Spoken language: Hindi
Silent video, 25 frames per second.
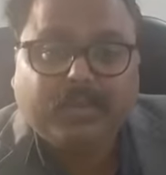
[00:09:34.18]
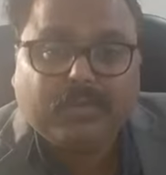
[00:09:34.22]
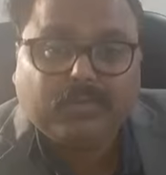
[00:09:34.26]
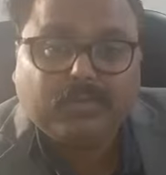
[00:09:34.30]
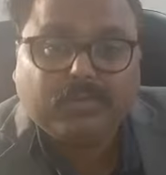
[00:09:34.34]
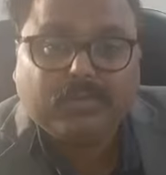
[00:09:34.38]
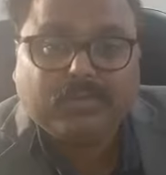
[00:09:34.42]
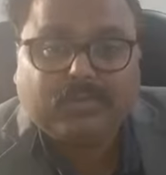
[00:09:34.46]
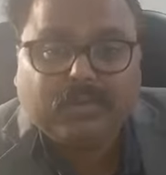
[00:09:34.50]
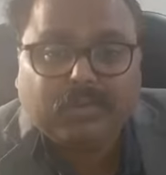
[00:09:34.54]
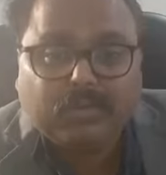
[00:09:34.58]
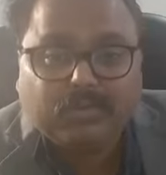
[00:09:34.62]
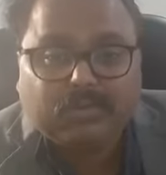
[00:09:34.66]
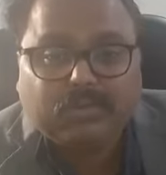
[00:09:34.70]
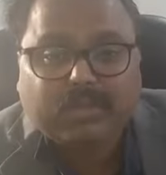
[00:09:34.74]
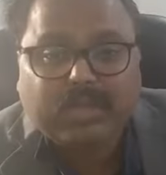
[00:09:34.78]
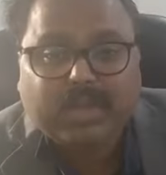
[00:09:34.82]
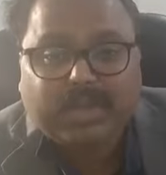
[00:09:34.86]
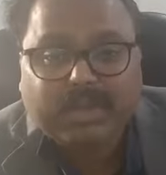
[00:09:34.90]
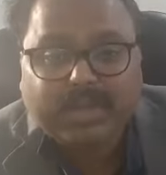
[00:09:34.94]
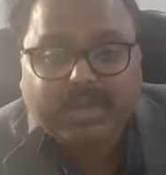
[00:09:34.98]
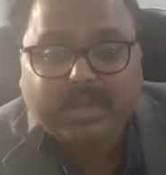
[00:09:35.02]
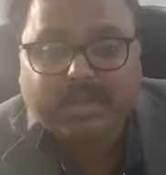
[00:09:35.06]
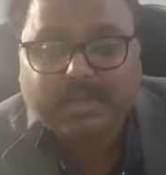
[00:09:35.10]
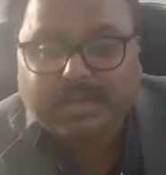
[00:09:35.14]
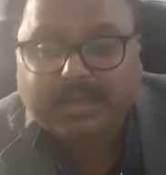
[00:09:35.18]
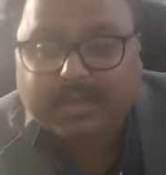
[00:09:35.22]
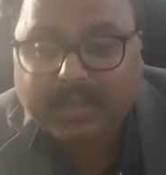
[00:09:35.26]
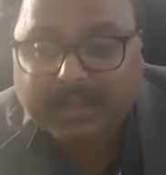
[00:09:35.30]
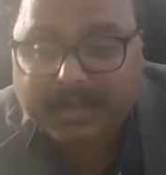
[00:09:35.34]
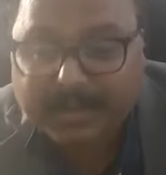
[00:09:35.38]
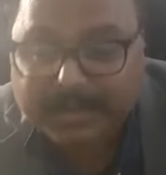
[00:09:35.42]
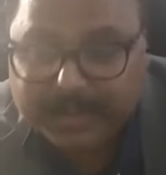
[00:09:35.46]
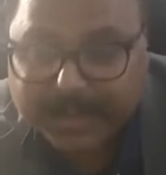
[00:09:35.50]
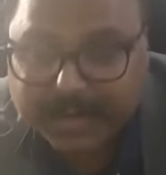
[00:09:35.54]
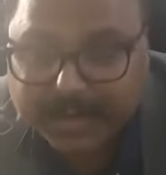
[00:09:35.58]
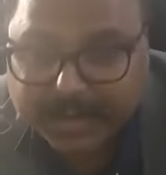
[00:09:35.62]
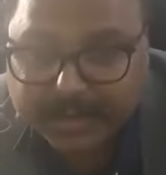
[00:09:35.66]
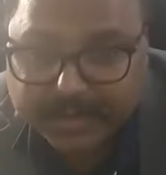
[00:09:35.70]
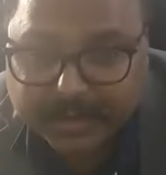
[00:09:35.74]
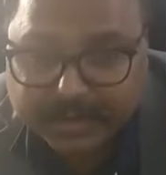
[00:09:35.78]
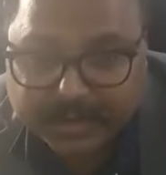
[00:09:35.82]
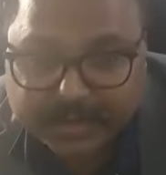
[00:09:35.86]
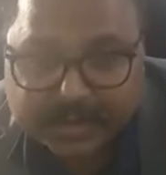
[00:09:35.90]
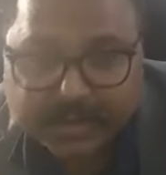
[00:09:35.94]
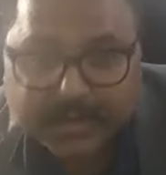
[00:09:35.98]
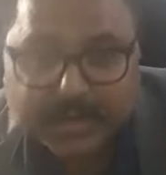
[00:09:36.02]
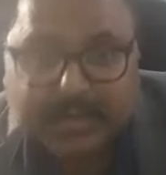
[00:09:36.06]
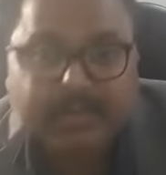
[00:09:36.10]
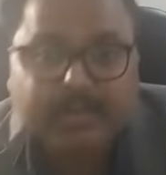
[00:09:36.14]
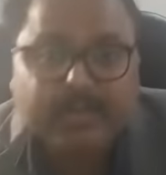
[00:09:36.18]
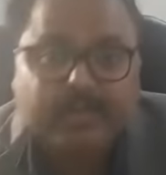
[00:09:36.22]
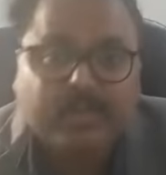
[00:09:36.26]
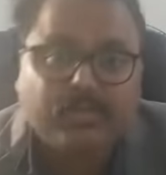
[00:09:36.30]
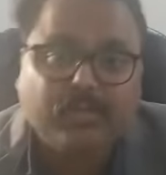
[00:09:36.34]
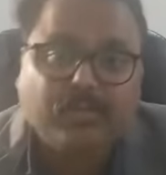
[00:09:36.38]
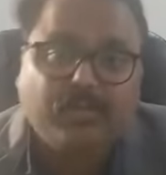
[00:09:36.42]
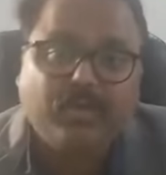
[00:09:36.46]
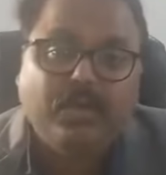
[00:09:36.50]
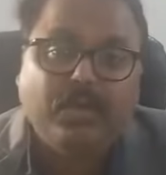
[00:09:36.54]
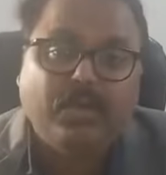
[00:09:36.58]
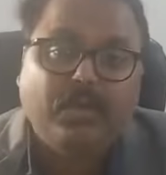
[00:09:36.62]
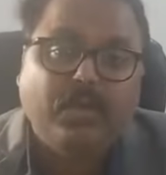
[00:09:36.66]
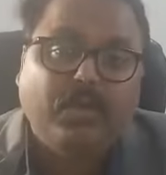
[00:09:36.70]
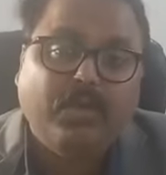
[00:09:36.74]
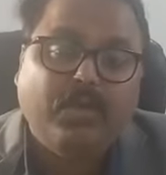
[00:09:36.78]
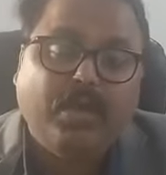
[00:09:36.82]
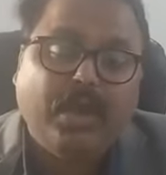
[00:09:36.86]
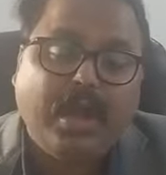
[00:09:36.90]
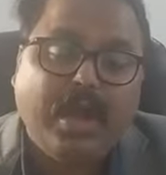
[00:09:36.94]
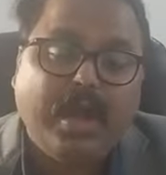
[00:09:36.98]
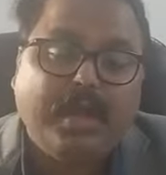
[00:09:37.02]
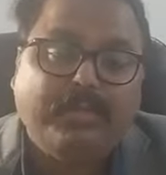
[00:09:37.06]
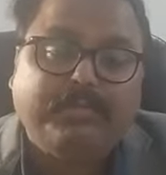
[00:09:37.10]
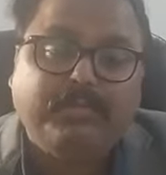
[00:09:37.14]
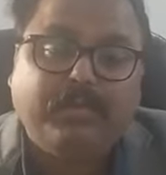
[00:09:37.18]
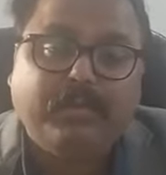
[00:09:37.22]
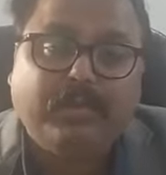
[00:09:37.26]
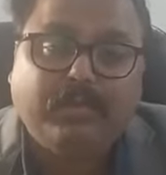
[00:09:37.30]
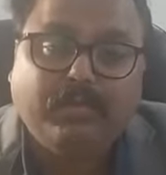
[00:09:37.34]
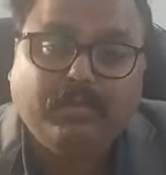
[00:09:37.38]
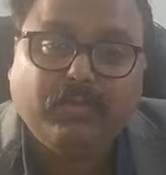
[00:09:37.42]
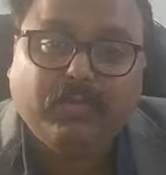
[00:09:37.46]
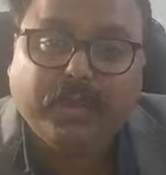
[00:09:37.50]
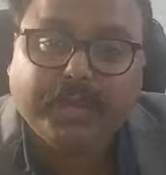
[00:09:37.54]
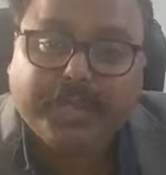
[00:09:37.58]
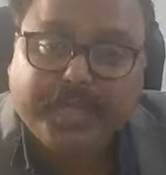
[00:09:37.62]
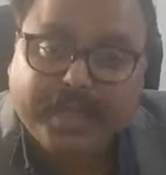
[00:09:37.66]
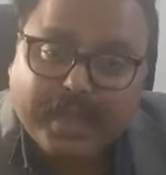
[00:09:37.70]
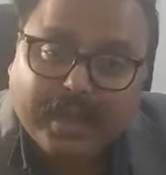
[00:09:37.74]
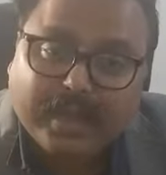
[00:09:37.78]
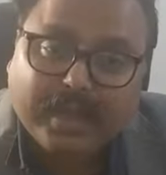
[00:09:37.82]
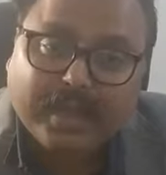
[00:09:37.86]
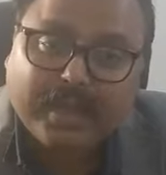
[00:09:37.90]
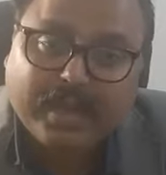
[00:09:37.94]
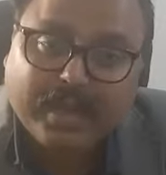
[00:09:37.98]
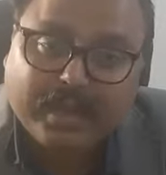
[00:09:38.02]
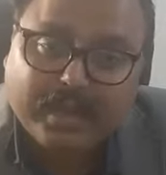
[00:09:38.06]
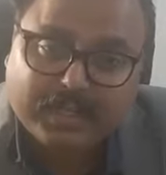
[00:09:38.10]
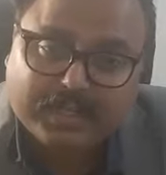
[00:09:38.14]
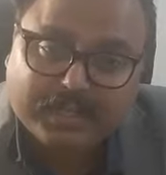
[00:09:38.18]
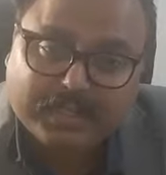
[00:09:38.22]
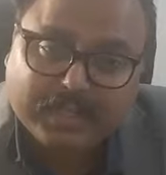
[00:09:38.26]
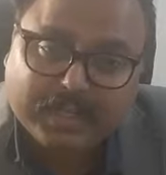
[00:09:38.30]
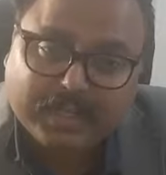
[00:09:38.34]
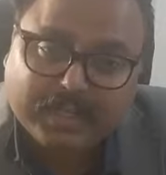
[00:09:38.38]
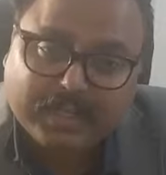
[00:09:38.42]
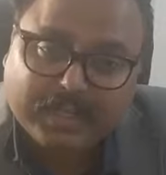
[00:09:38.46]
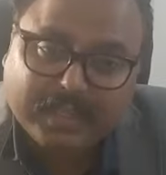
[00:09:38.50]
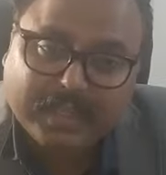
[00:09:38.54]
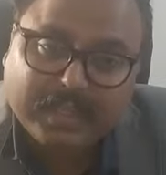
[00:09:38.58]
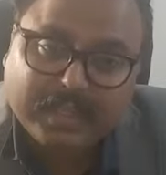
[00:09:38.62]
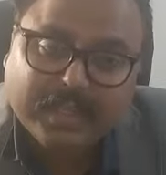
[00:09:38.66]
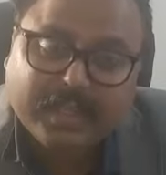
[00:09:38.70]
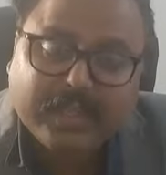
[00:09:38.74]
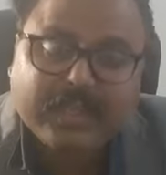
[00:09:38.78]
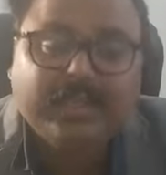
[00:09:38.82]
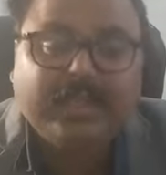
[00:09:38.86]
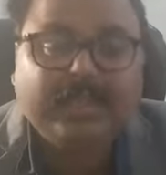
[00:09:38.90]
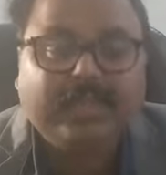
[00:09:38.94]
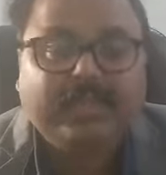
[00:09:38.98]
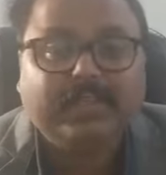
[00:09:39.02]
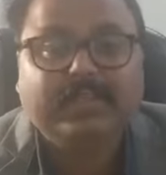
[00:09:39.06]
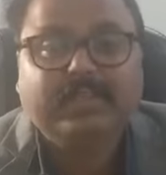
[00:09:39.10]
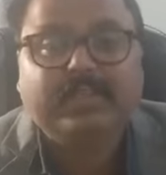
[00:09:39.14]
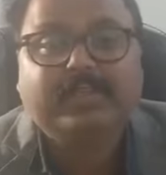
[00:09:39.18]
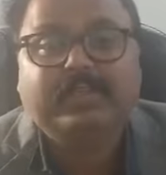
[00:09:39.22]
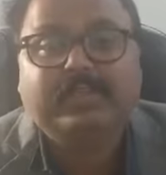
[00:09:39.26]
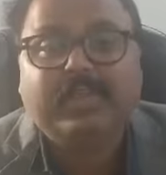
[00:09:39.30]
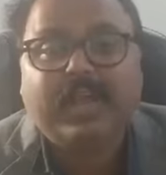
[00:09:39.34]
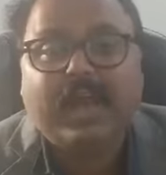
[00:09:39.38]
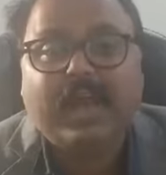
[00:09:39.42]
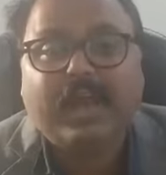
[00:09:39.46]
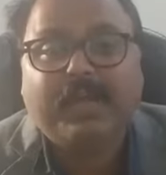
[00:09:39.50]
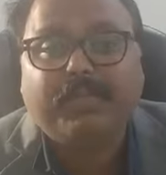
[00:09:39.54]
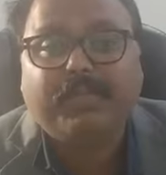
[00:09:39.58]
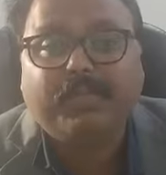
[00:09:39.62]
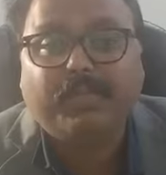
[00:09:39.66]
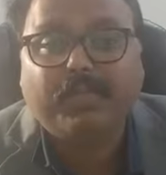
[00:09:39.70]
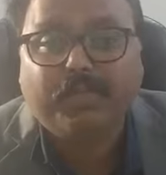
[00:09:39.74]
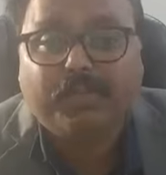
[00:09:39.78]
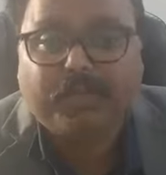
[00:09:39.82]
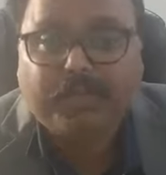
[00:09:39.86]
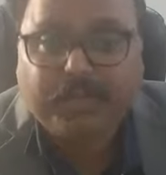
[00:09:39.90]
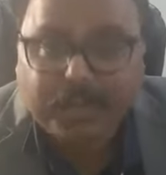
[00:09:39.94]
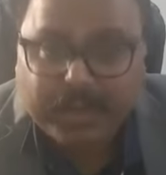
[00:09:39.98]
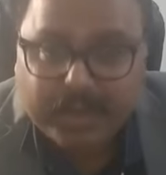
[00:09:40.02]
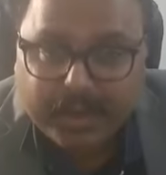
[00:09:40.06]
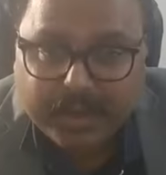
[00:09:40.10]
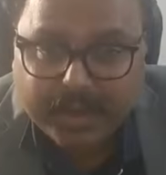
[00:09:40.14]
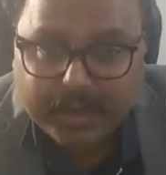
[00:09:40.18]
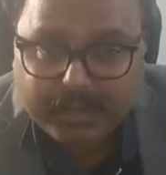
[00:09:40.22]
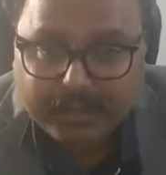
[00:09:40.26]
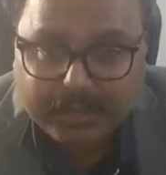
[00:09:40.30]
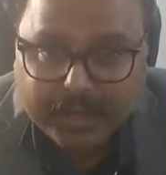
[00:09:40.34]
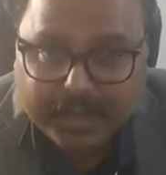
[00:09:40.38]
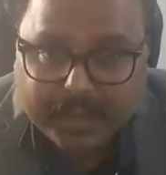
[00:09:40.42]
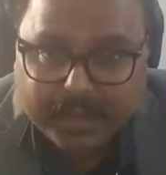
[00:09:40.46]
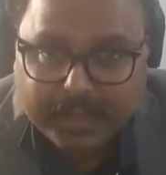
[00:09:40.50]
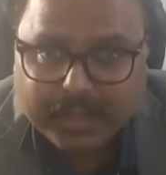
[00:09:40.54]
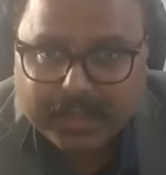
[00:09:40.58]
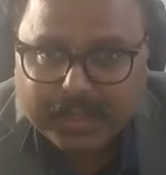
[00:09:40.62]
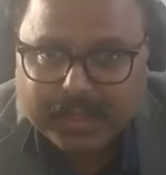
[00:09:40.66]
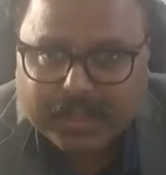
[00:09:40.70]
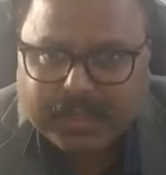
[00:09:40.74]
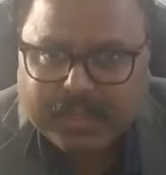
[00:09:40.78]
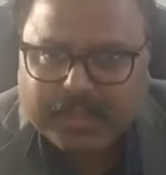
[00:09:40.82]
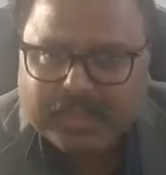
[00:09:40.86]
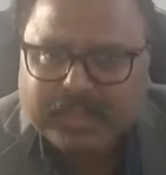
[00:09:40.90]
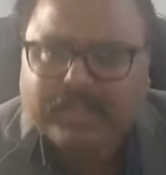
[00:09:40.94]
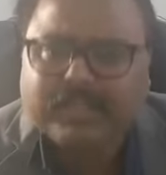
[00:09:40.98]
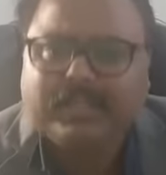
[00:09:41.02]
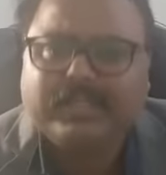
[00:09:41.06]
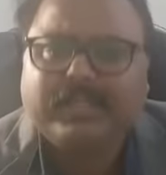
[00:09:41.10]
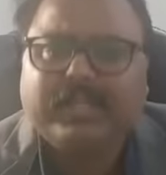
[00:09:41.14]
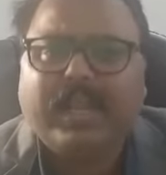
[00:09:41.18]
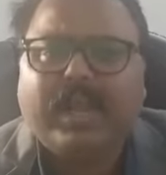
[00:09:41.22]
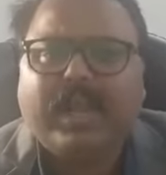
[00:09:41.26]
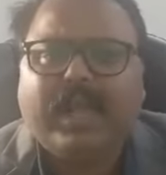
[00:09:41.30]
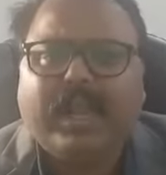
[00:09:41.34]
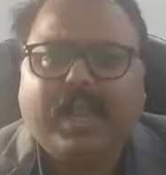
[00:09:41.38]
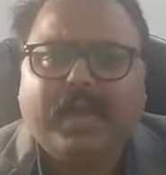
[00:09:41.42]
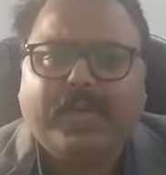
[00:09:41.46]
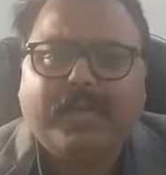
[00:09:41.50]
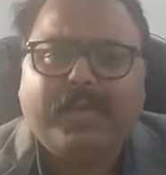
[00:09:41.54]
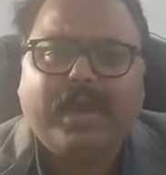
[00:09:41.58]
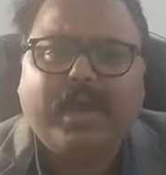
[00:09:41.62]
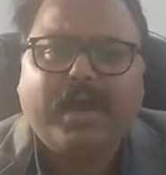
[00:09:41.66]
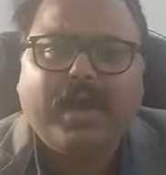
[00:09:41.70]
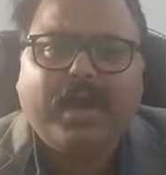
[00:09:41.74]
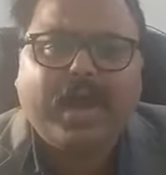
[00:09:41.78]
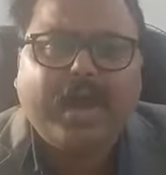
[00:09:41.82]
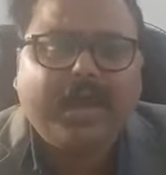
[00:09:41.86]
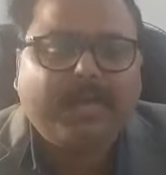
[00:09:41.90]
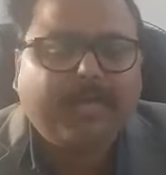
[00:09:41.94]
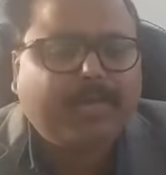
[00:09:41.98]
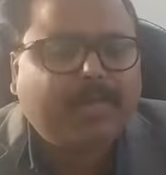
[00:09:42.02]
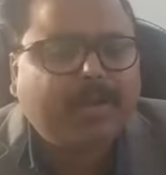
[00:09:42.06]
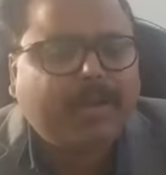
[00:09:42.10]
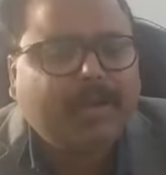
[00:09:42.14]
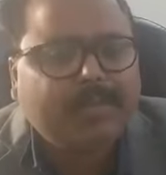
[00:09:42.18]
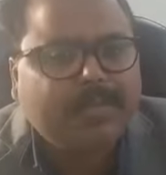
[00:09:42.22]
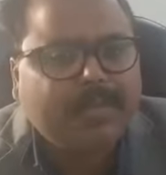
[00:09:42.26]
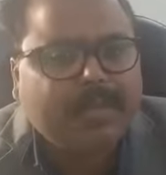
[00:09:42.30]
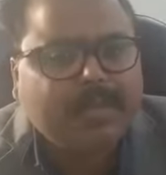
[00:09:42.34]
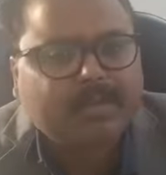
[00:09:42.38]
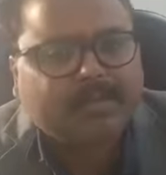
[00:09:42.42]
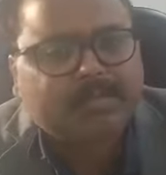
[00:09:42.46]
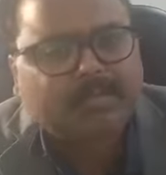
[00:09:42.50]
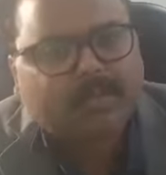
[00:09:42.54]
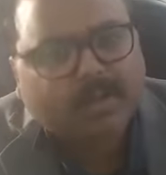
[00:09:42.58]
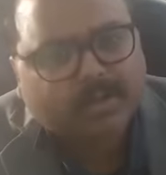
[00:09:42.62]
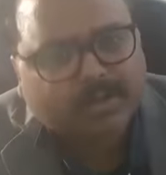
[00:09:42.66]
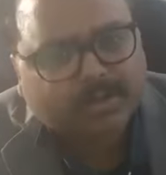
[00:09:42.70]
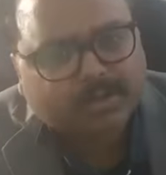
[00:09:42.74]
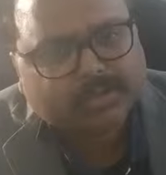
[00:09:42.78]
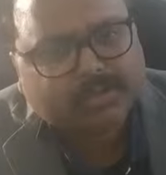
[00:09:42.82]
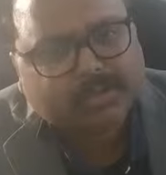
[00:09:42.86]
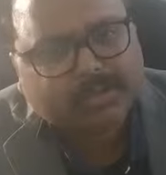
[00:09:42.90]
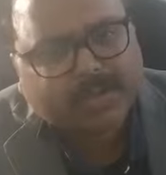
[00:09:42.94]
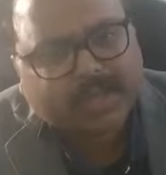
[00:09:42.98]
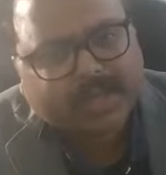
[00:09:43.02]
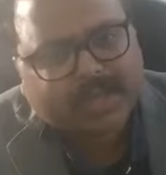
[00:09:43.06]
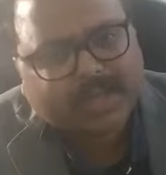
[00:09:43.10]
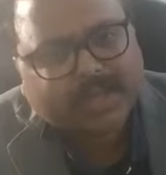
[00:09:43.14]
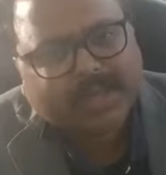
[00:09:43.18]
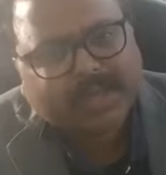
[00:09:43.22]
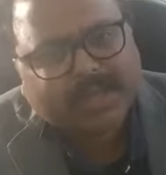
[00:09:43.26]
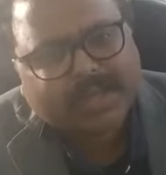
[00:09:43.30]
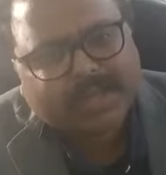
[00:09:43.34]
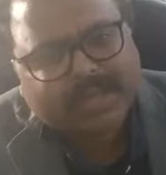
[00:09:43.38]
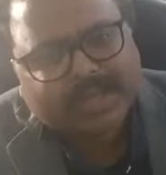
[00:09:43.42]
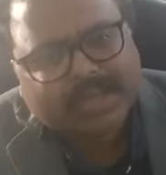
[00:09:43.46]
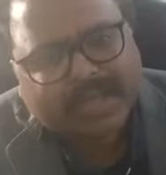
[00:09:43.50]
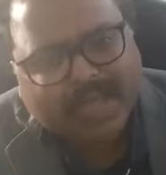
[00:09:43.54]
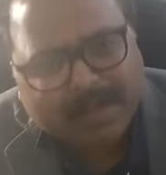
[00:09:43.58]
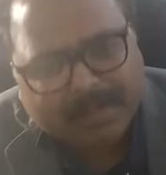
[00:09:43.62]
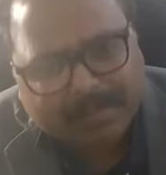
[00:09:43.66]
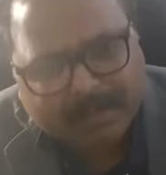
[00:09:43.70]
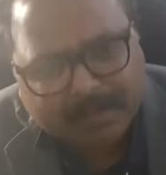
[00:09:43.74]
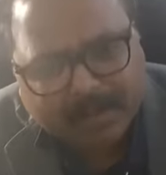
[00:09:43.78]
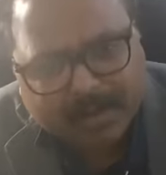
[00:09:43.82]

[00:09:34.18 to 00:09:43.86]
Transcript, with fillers: में कुछ तरोताज़ा कर देने वाले कंटेंट को आप तक मुहैया कराना चाहते हैं जिससे आपको प्रेरणा मिले इसके अलावा आप कमेंट बॉक्स में क्या